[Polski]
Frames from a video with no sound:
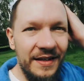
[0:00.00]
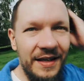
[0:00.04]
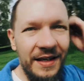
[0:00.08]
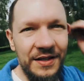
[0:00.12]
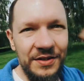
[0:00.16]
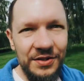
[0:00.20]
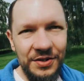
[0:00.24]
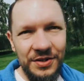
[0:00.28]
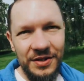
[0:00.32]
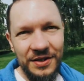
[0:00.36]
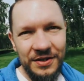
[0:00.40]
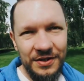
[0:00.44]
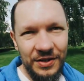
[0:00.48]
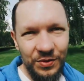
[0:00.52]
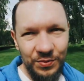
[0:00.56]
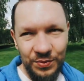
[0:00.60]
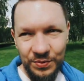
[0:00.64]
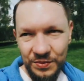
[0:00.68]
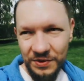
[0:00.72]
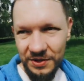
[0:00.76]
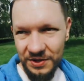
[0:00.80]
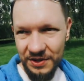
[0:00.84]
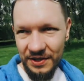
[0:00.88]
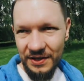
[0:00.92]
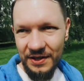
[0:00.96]
A dzisiaj
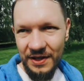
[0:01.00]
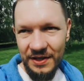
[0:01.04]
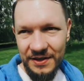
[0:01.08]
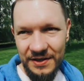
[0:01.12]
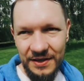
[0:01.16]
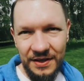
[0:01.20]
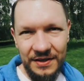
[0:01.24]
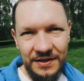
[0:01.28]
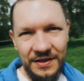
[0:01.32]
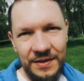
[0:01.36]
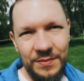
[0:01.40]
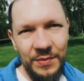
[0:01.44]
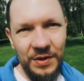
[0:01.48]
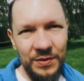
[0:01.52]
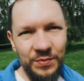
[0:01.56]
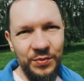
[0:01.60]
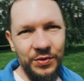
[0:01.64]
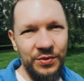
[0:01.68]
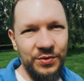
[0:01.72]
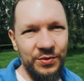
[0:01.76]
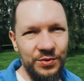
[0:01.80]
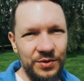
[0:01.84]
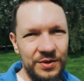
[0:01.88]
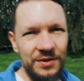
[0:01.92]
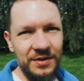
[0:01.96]
chciałbym jeszcze raz ten temat
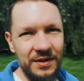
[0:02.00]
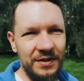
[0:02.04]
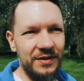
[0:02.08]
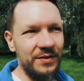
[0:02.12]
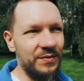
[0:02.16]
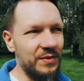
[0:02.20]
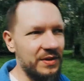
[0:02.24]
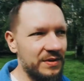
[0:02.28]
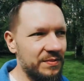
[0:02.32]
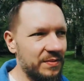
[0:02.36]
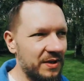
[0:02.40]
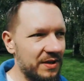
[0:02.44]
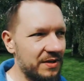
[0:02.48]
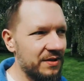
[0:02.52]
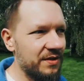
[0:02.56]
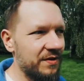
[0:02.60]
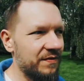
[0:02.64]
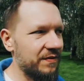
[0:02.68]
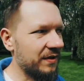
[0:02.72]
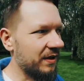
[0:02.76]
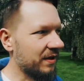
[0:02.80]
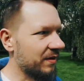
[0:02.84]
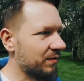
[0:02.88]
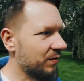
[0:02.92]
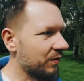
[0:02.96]
poruszyć, natomiast bardziej
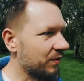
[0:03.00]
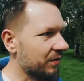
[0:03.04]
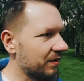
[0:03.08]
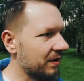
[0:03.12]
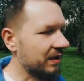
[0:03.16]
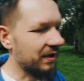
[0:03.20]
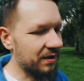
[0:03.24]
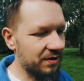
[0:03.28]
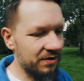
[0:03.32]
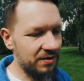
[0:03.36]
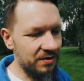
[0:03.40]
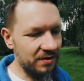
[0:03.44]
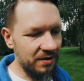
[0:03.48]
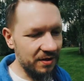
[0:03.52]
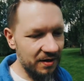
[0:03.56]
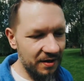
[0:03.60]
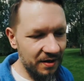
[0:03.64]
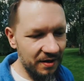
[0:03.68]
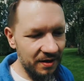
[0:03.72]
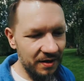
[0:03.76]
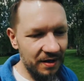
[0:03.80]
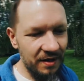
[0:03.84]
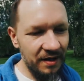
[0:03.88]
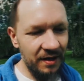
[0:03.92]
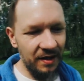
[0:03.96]
w takim kontekście
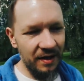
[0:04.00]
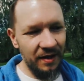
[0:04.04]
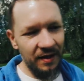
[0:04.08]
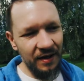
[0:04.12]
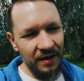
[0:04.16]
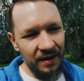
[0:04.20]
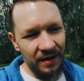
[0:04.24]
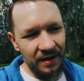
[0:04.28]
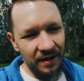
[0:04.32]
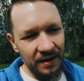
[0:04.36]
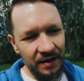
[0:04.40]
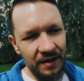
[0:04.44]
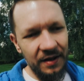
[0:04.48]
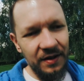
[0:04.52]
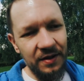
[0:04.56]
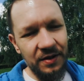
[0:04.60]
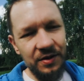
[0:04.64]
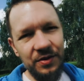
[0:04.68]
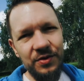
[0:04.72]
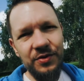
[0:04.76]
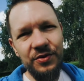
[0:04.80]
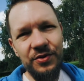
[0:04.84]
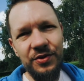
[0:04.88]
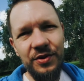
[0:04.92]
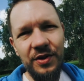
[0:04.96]

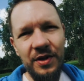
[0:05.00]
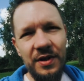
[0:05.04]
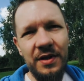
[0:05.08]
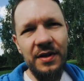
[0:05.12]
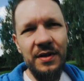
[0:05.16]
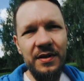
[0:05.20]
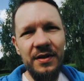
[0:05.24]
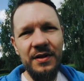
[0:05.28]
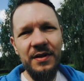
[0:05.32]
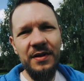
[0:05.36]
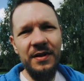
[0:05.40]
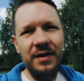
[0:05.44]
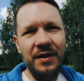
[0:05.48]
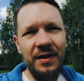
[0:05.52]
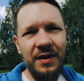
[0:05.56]
że